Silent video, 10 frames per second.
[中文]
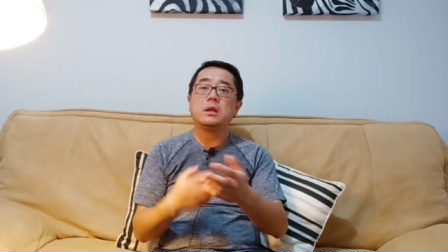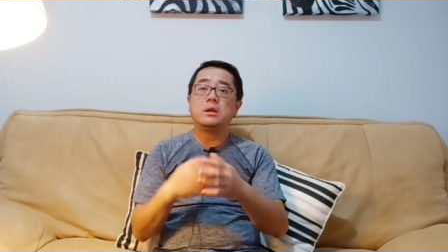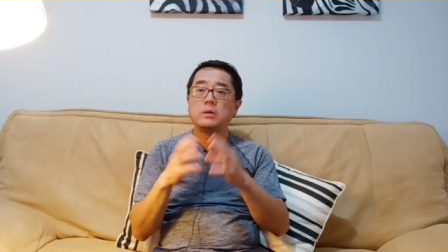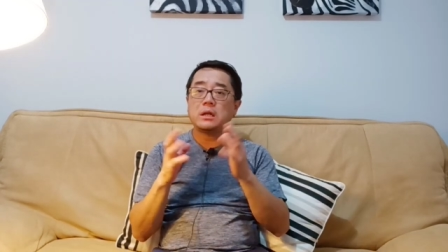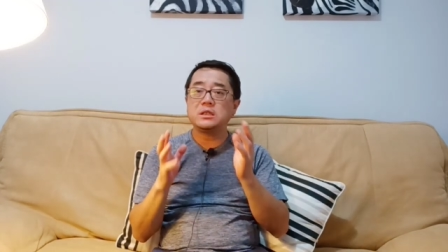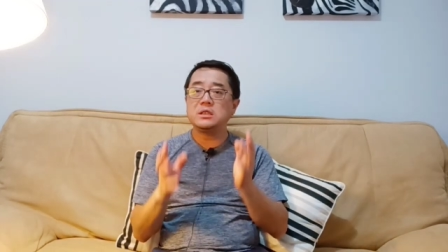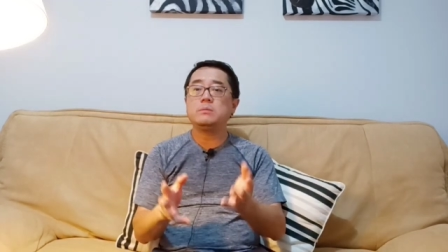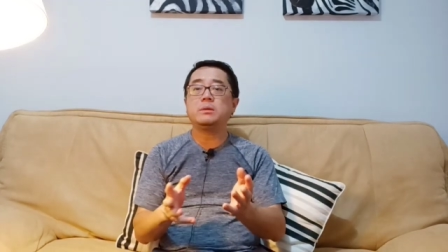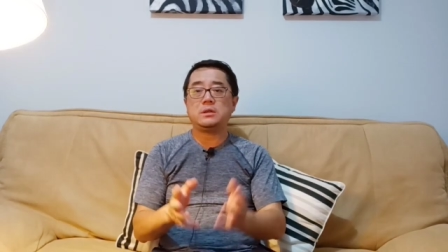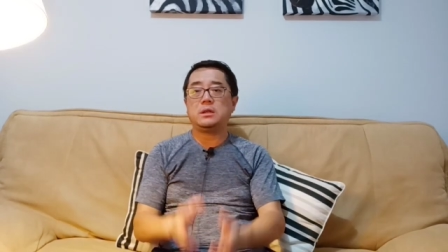因为它基
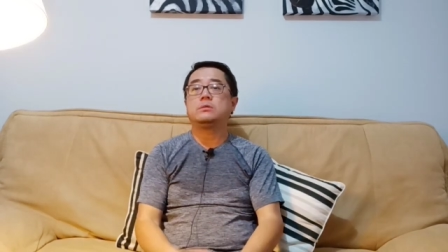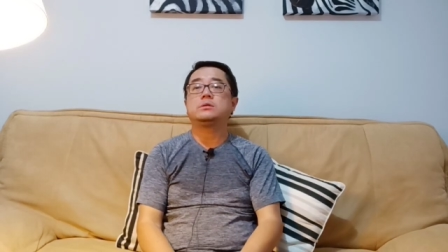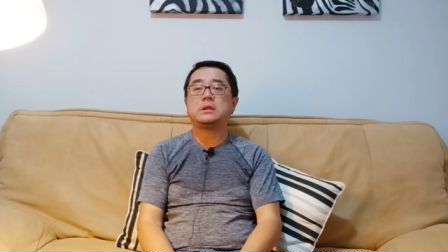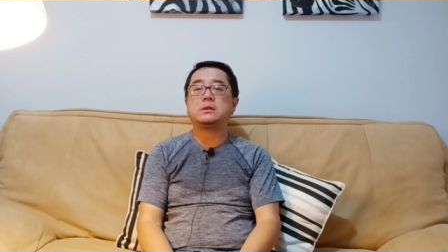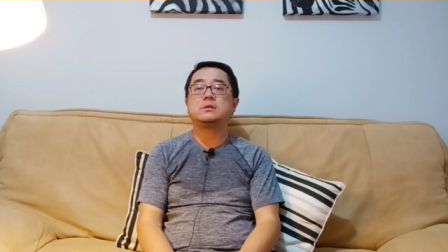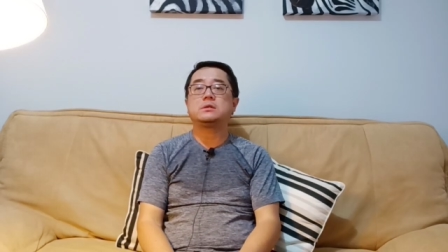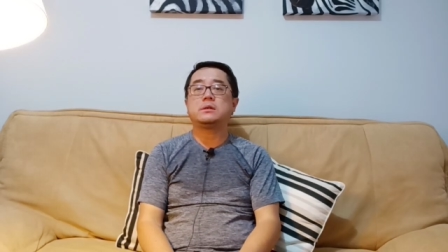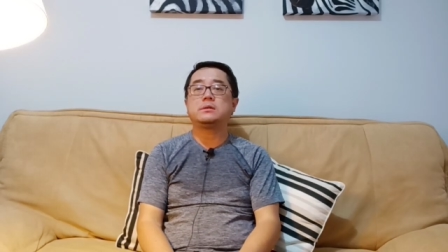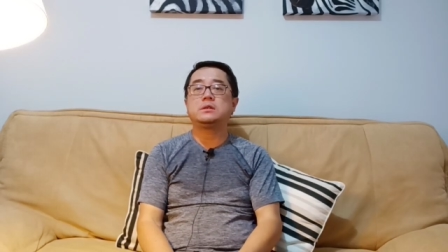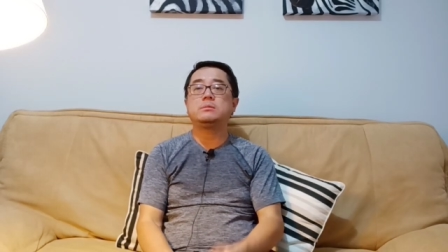本结构是相似的，
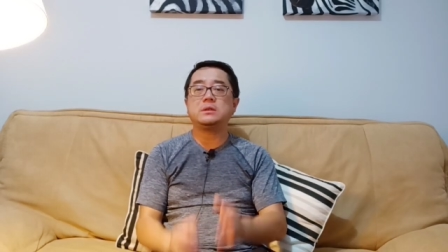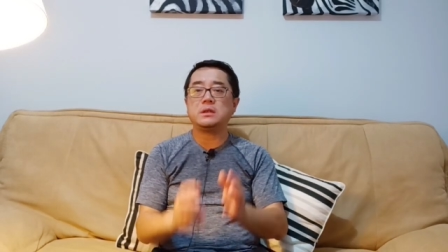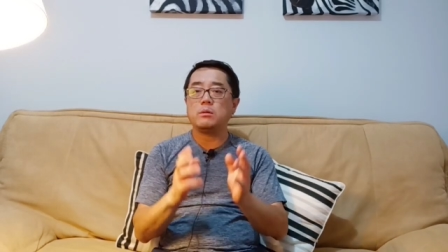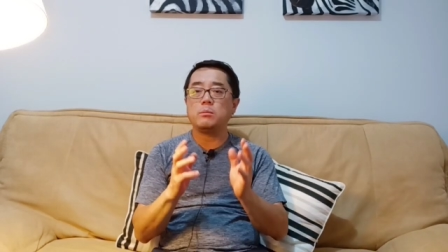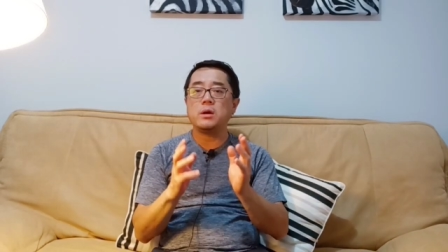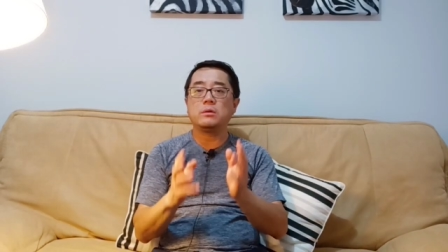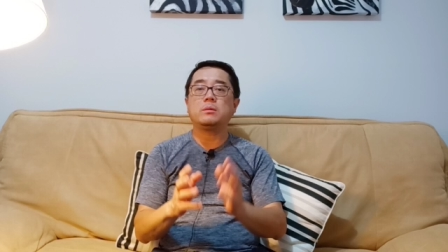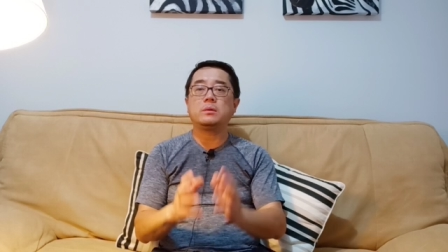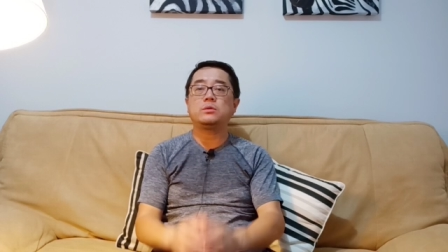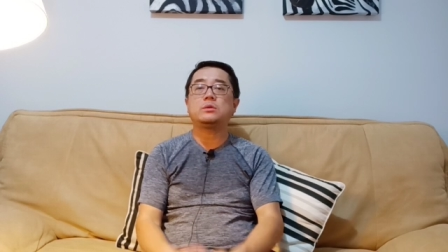基本结构没有那
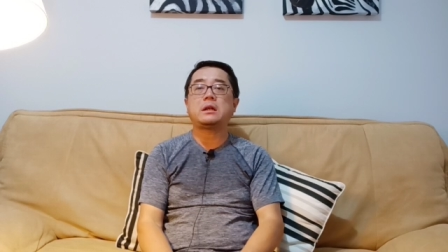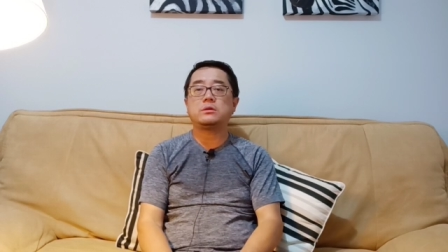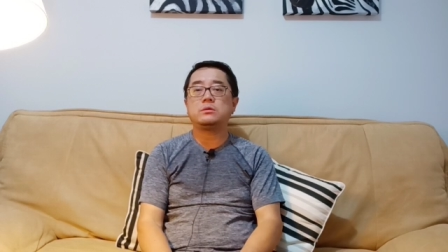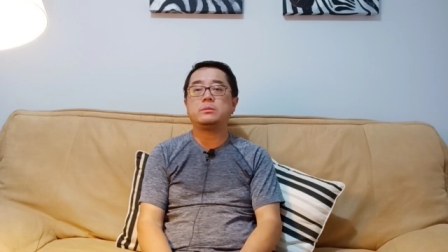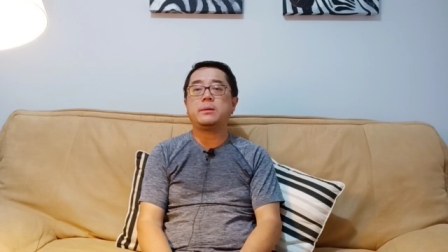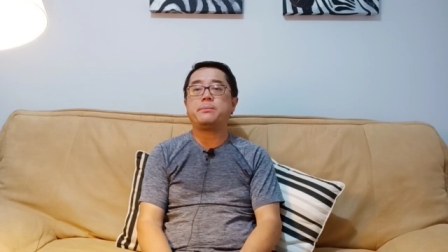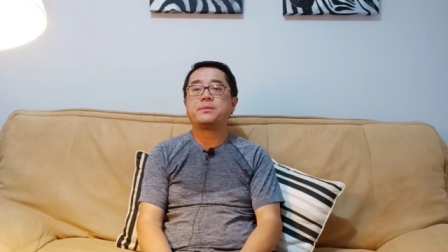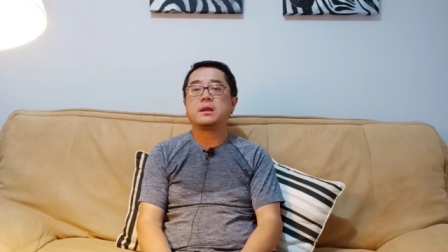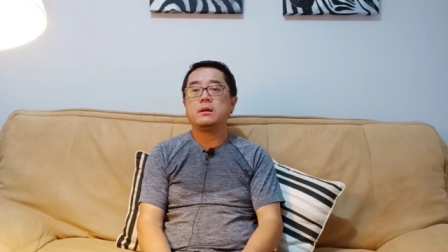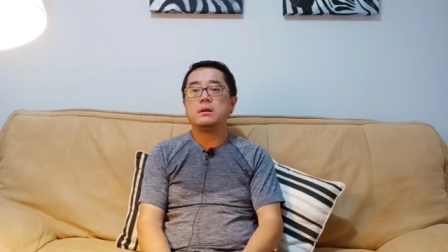么巨大的区别，
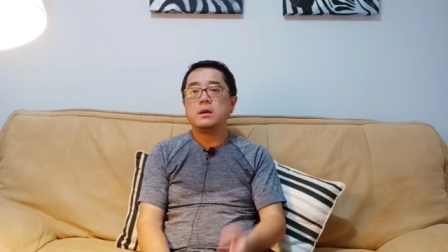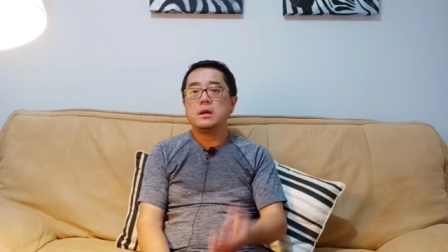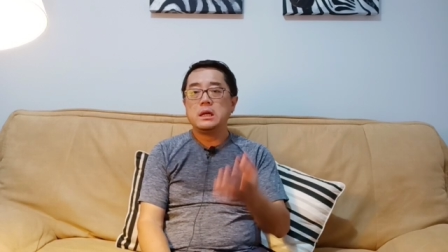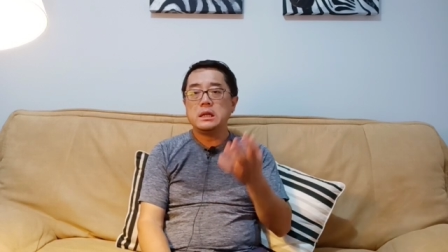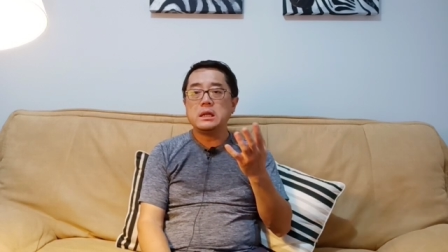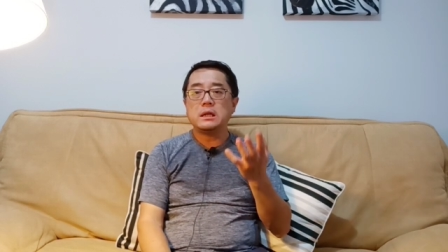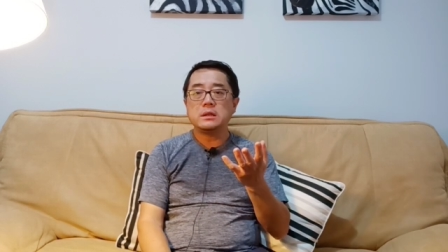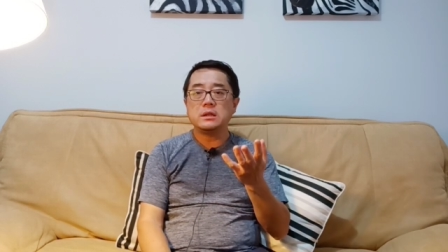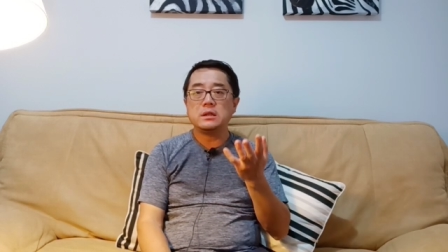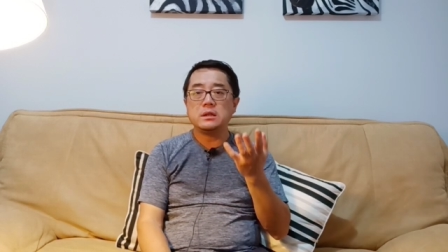一旦
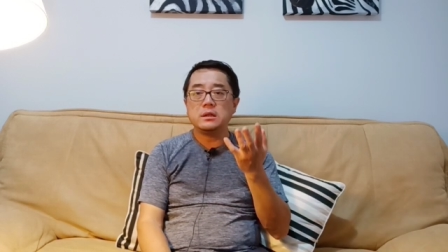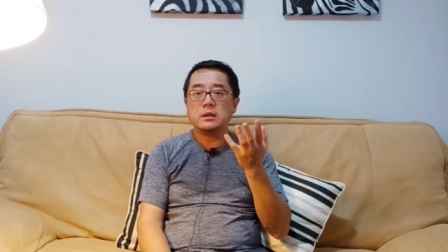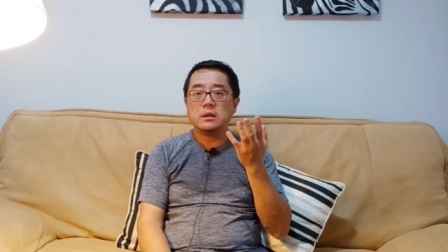人体